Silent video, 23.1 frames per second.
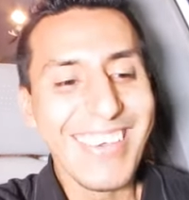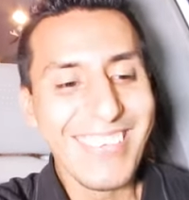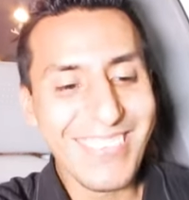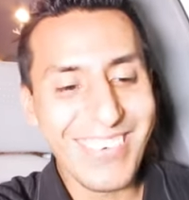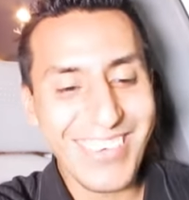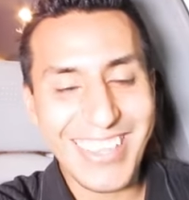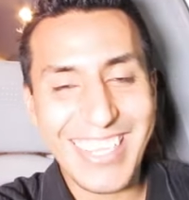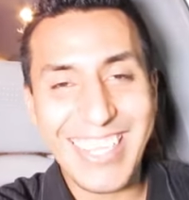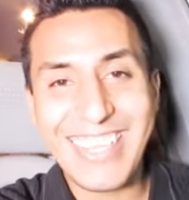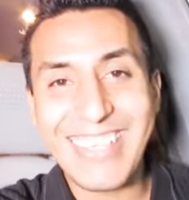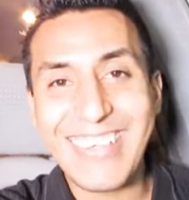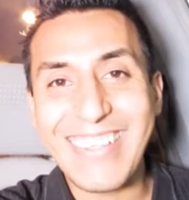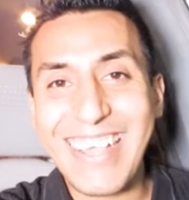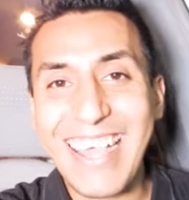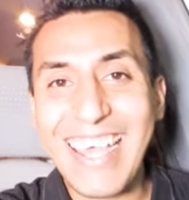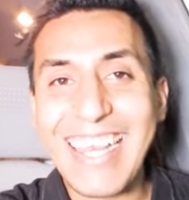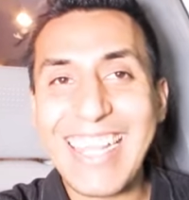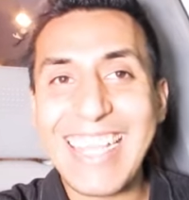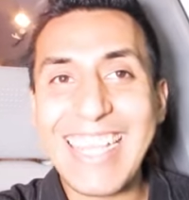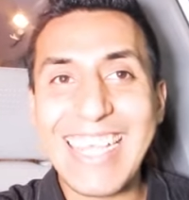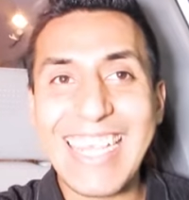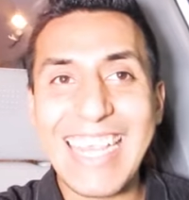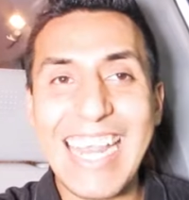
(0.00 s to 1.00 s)
pues hizo la
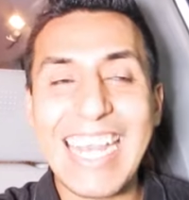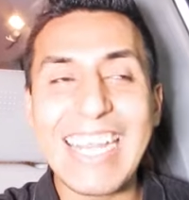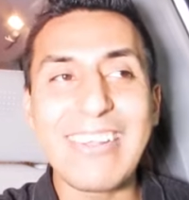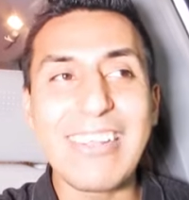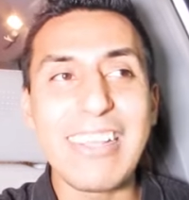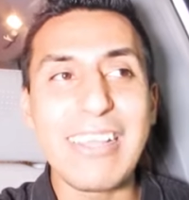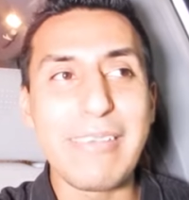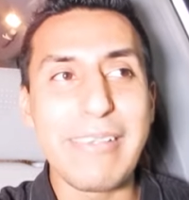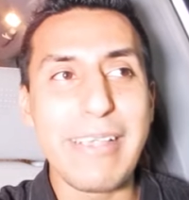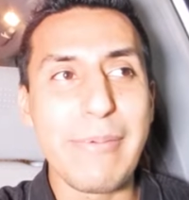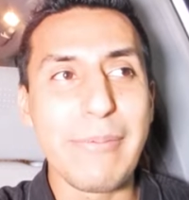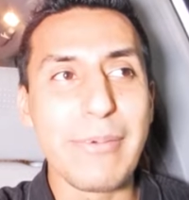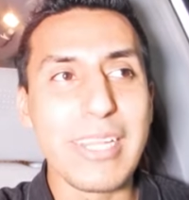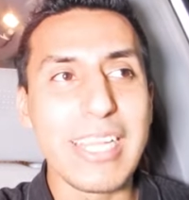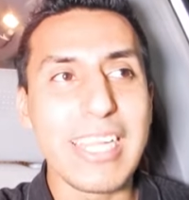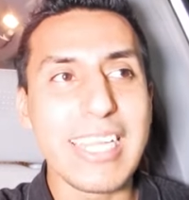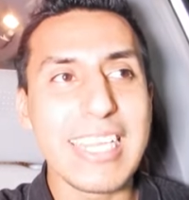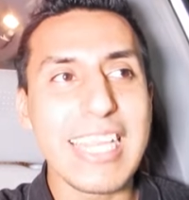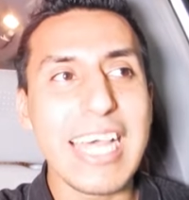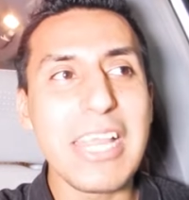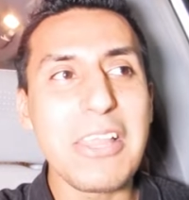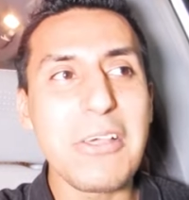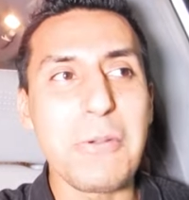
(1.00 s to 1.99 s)
cara de que algo le había
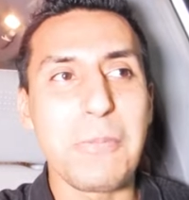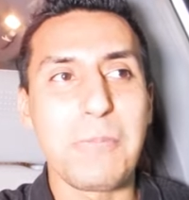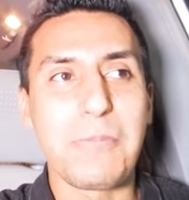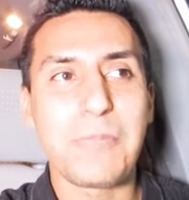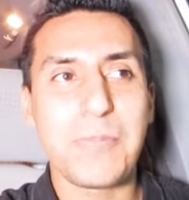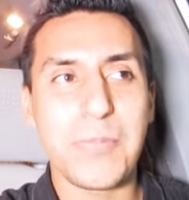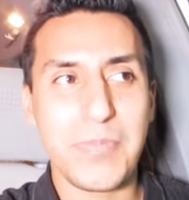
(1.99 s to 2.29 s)
molestado.